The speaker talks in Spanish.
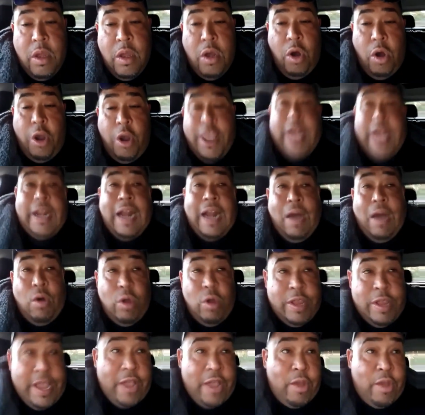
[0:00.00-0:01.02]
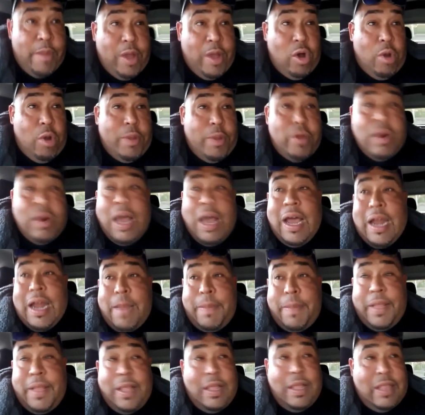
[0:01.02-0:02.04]
oye, Raúl, ya yo me comí unas
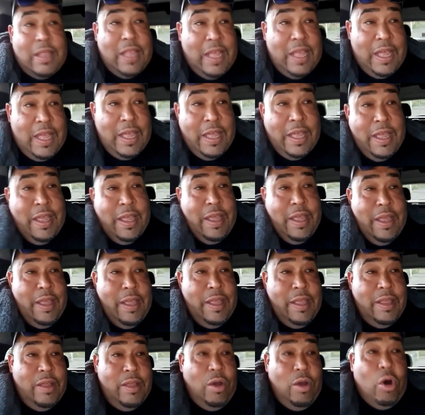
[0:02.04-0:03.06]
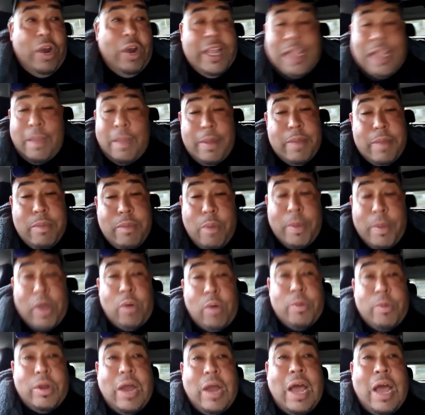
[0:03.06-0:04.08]
arepitas de Ahorita mismo me
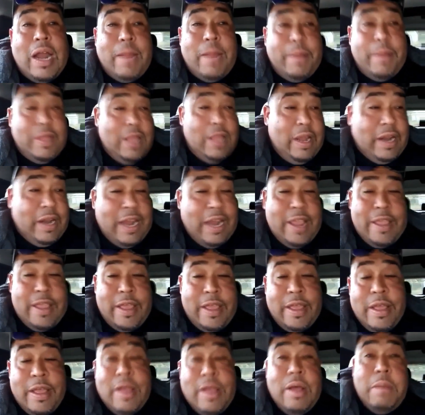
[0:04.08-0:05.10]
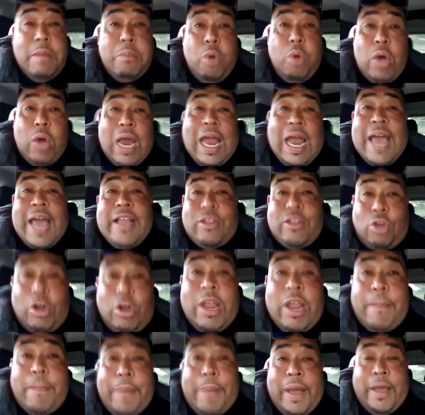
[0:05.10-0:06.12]
comí unas arepas de Reyes. Busca las
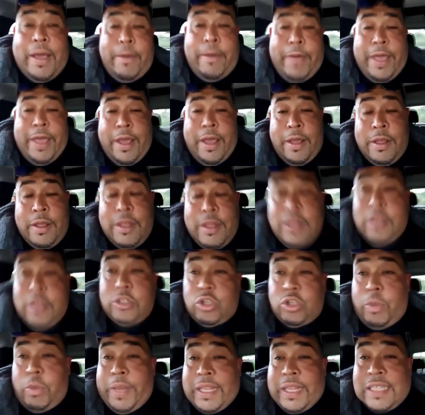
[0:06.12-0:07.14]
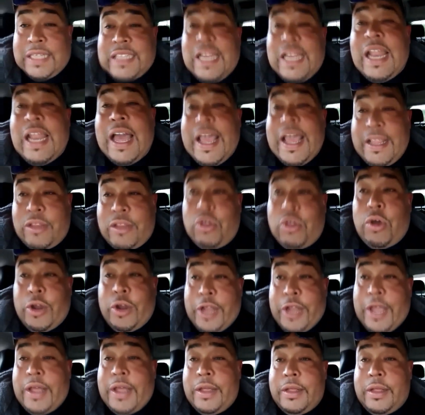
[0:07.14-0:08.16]
historias para que veas. Sométase en las
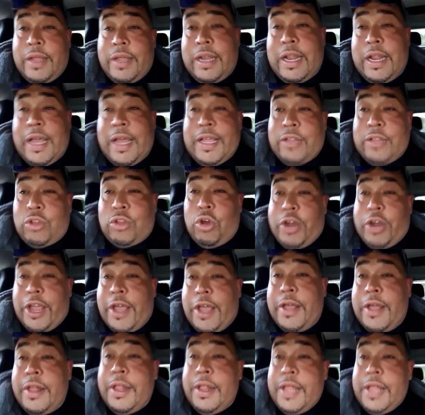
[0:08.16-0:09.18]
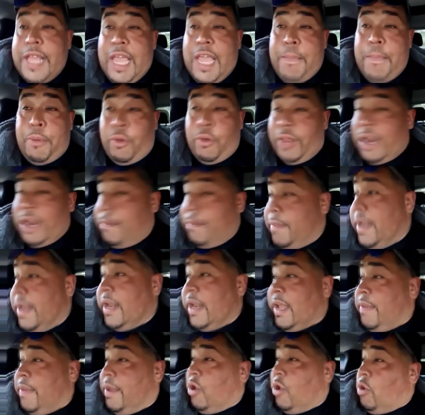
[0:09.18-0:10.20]
historias, en las historias, y podrán ver
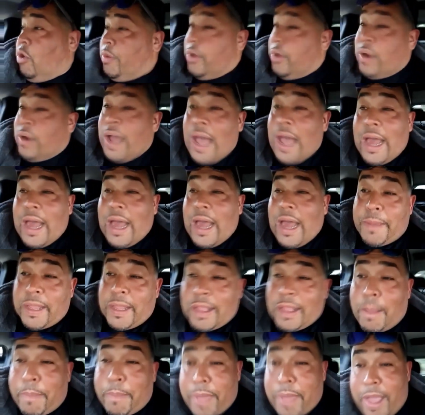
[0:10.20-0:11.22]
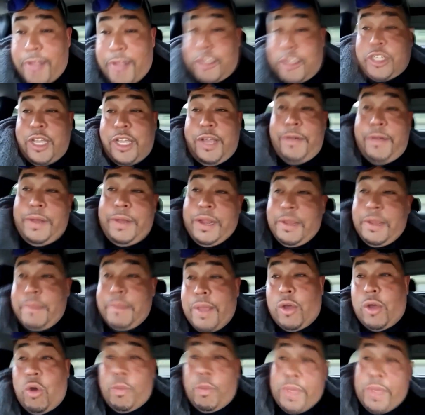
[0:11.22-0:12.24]
que me comí unas arepitas bien chéveres.
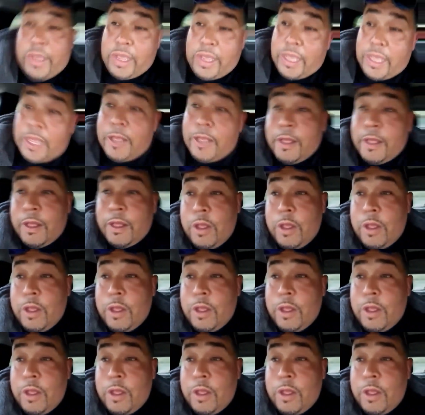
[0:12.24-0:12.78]
Me comí